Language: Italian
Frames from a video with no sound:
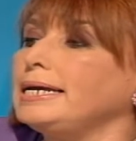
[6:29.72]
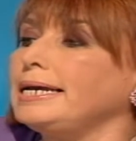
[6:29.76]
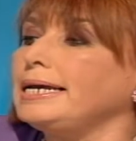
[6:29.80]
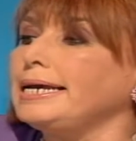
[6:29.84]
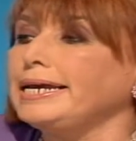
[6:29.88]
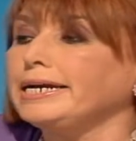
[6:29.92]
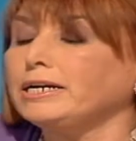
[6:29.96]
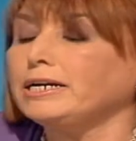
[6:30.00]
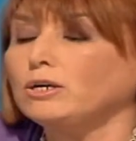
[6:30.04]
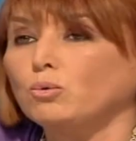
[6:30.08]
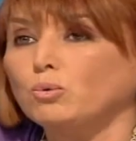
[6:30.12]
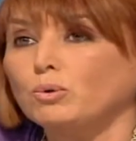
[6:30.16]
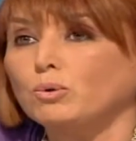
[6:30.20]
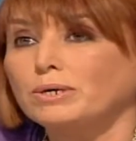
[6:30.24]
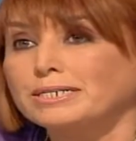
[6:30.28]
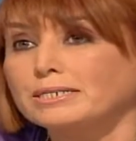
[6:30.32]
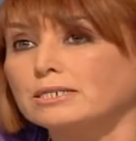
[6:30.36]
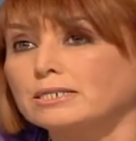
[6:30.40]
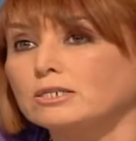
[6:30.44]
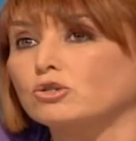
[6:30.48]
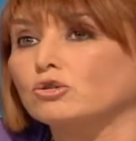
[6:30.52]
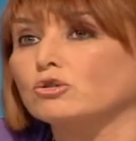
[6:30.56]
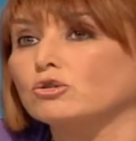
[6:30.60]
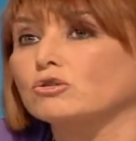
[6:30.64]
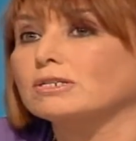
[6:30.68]
e
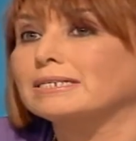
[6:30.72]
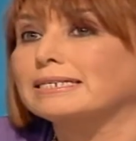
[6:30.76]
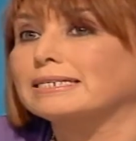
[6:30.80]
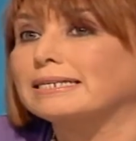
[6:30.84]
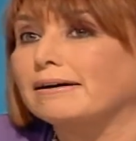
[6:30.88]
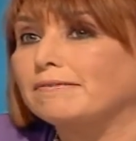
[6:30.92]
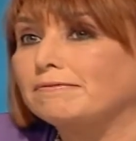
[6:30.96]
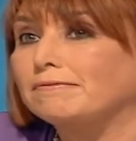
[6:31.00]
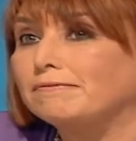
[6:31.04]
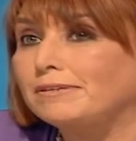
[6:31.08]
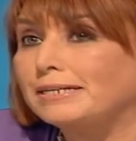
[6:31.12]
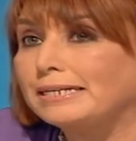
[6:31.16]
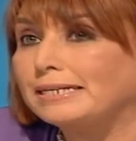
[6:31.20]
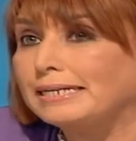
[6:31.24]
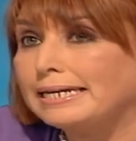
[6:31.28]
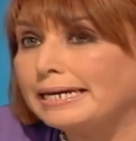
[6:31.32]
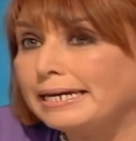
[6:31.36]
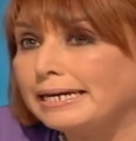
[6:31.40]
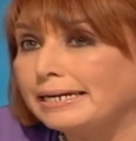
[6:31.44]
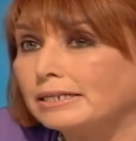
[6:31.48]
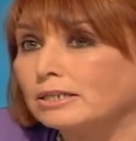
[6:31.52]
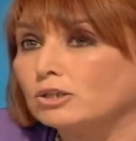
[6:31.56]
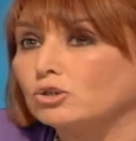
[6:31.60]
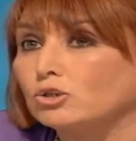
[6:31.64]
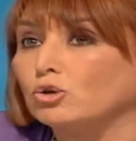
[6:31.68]
questo sta
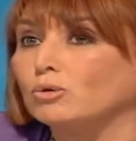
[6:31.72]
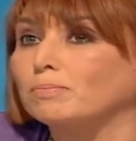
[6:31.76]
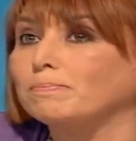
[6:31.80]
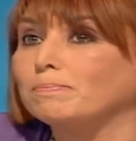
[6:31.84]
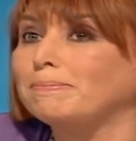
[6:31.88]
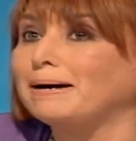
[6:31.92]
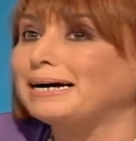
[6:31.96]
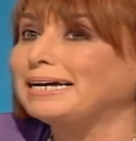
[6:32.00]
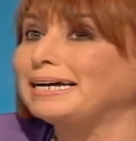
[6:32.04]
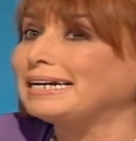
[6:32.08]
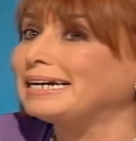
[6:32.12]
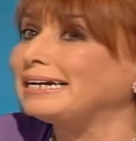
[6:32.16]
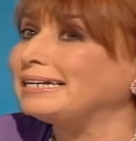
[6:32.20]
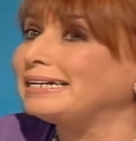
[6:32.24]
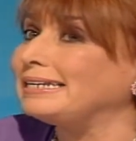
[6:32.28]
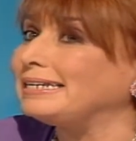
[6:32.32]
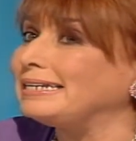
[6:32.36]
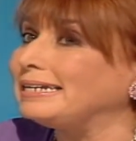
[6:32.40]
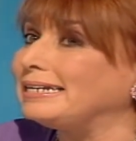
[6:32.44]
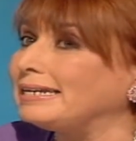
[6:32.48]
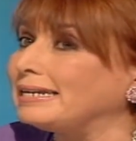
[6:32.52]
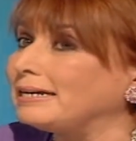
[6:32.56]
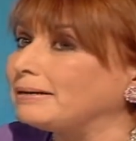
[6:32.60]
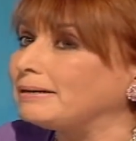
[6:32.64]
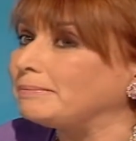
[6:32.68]
avvenendo
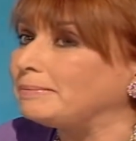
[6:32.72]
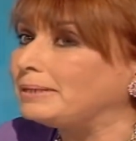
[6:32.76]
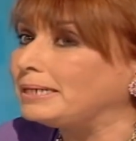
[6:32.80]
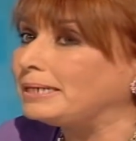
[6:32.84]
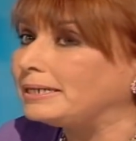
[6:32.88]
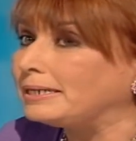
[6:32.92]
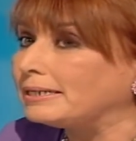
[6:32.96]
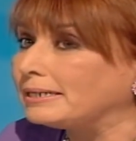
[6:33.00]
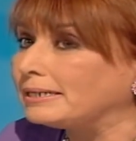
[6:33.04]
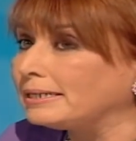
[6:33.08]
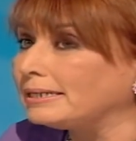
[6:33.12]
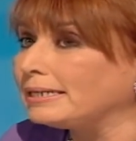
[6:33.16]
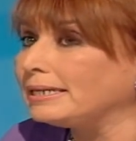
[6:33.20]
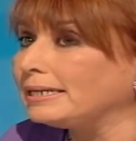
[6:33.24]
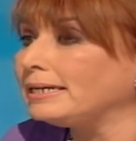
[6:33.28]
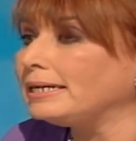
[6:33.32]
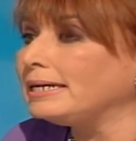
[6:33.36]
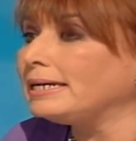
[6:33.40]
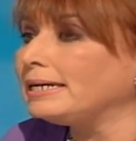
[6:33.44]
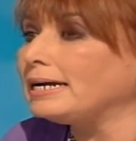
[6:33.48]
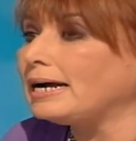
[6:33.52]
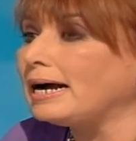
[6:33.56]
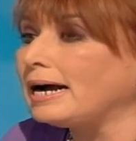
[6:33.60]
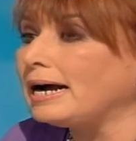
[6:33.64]
parallelamente